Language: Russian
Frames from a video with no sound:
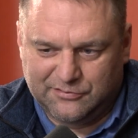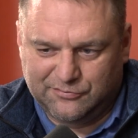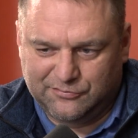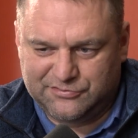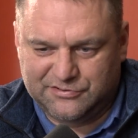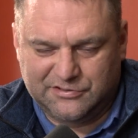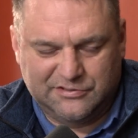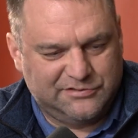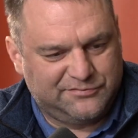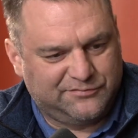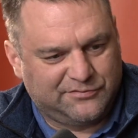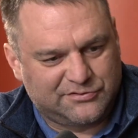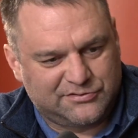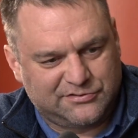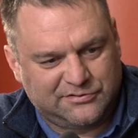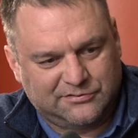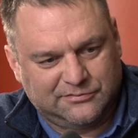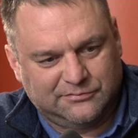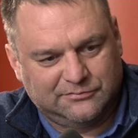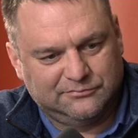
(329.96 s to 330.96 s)
уделить
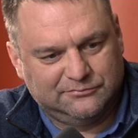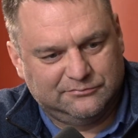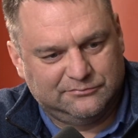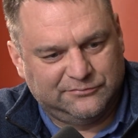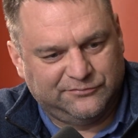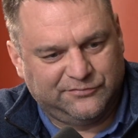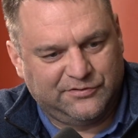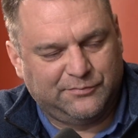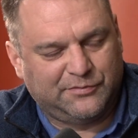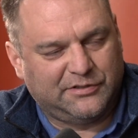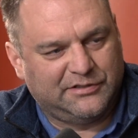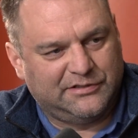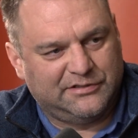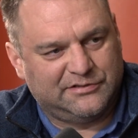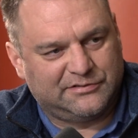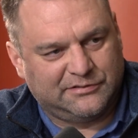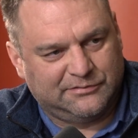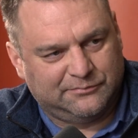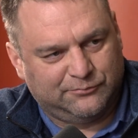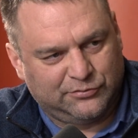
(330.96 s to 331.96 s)
важное внимание
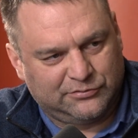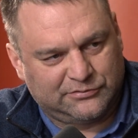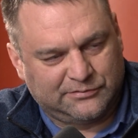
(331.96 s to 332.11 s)
этому,